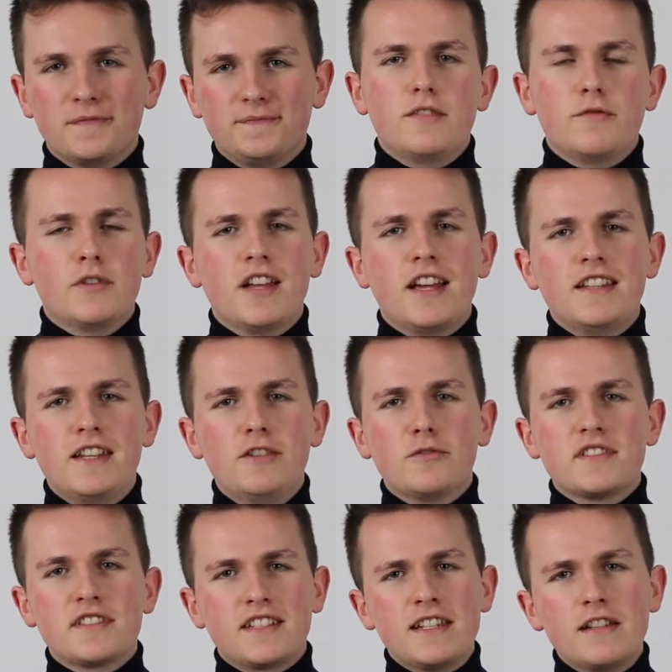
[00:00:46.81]
Ich würde einen
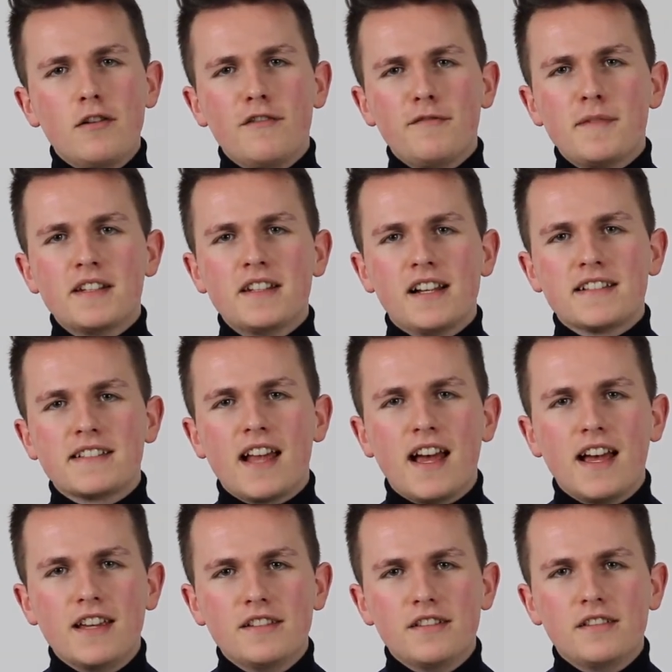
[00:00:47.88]
Industriekaufmann als
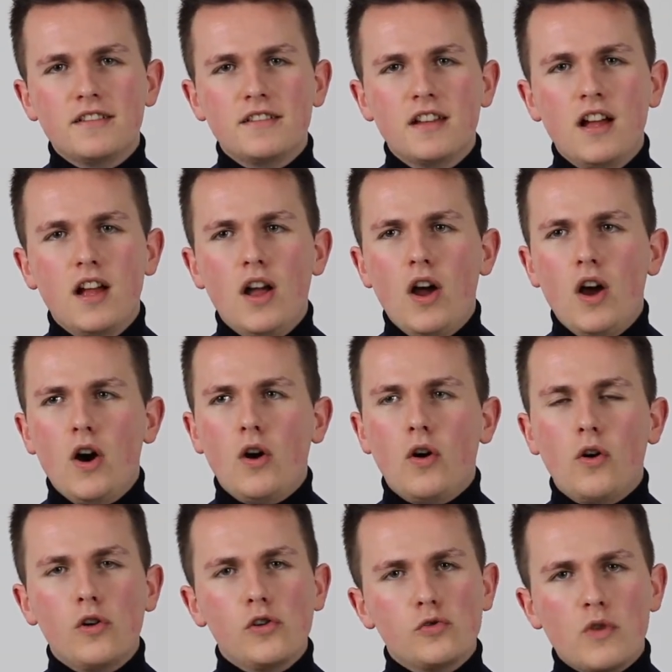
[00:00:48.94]
einen
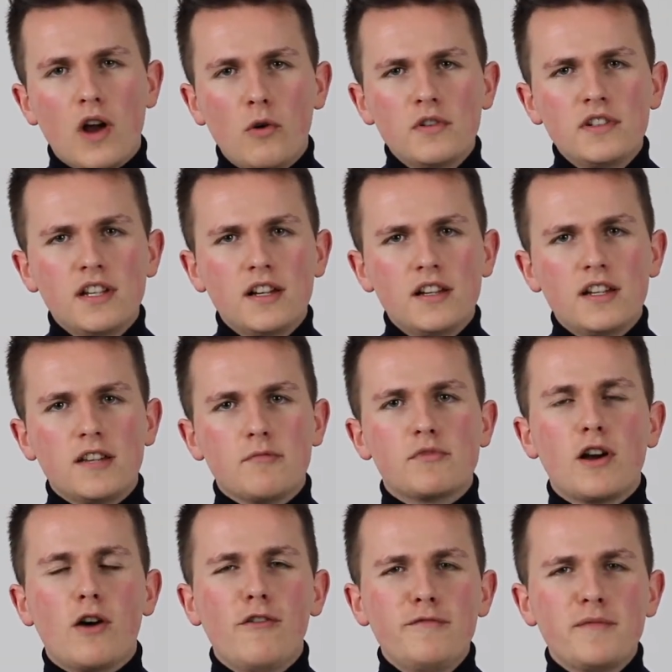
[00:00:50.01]
Allrounder im
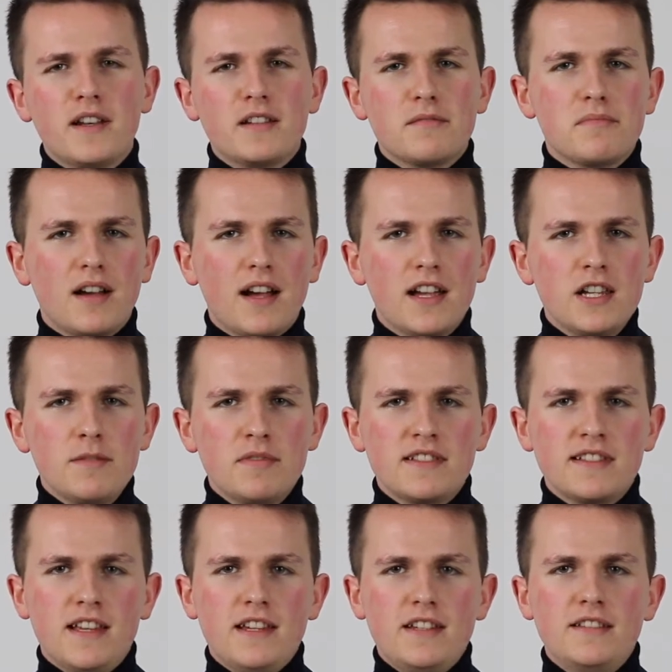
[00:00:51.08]
kaufmännischen Bereich
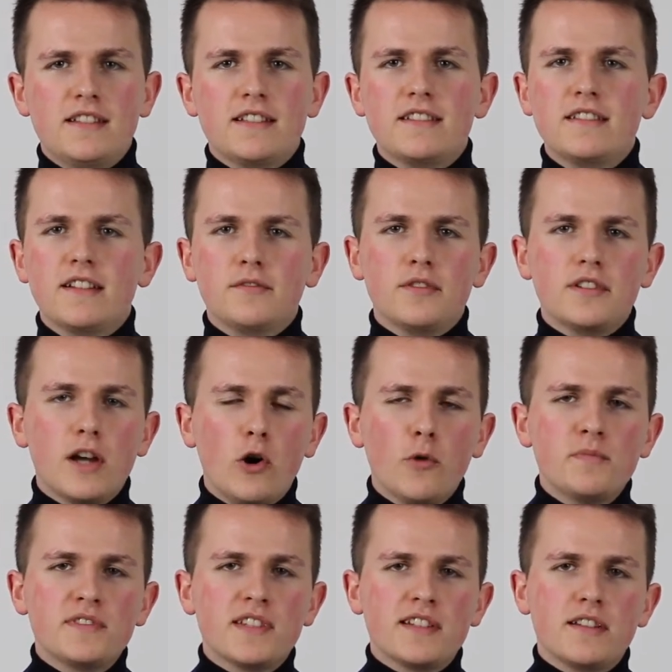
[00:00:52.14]
bezeichnen, der sich natürlich
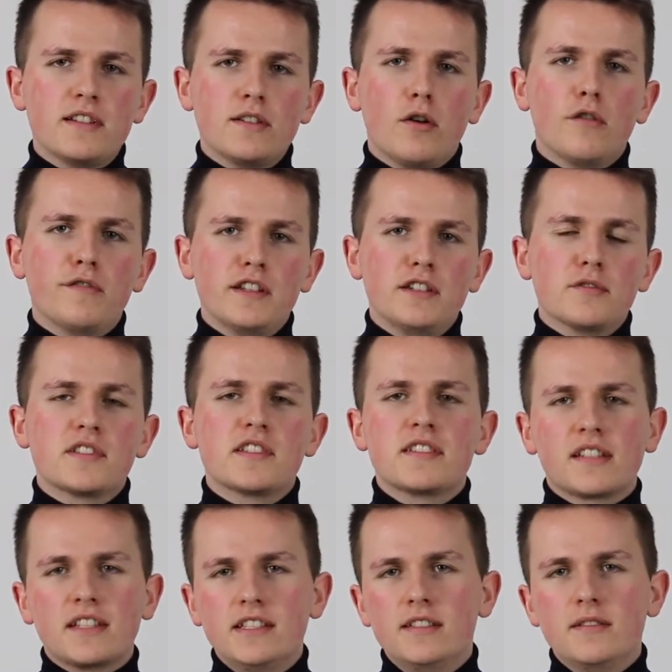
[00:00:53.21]
hauptsächlich auf
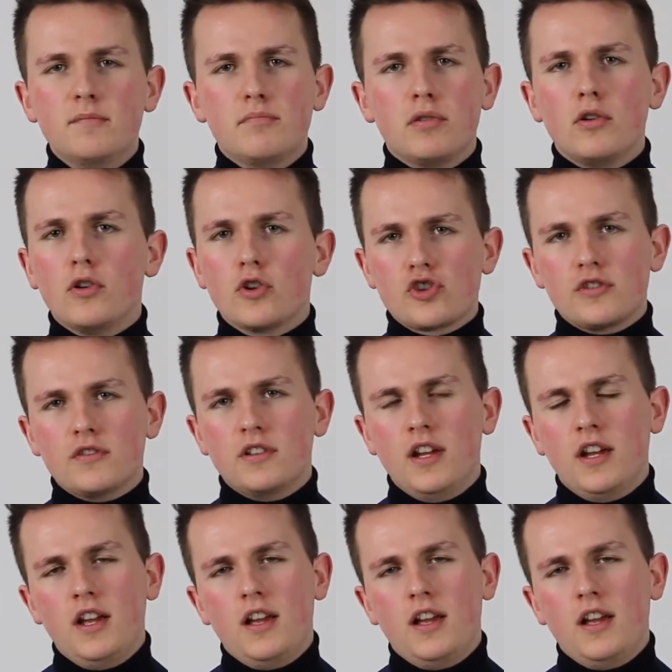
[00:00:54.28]
Industriebranchen